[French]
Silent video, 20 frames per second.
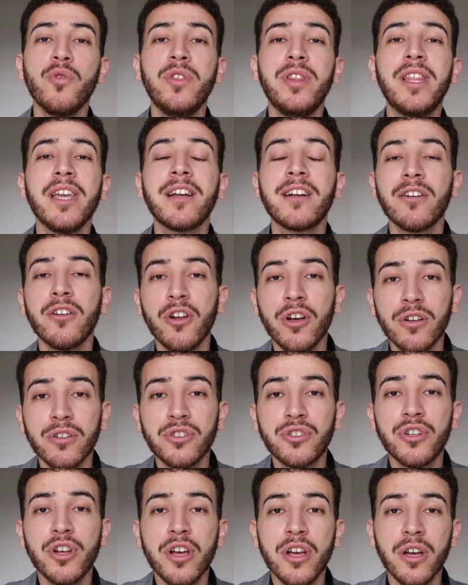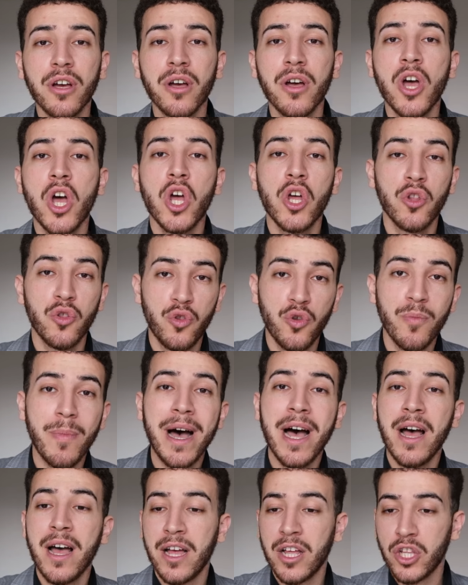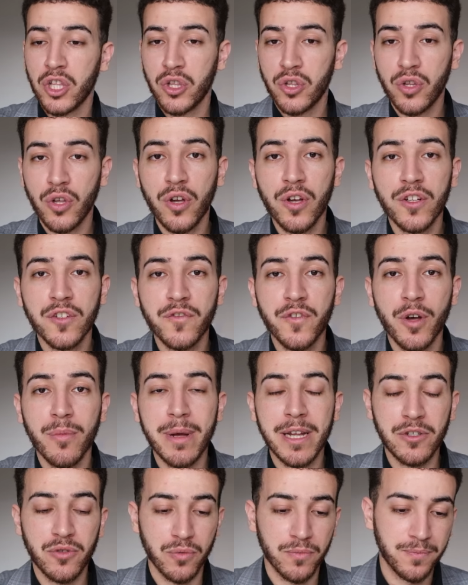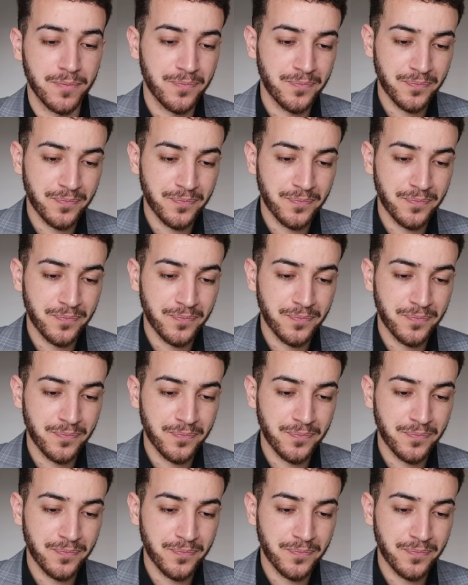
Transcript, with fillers: déclencheur de ma transformation.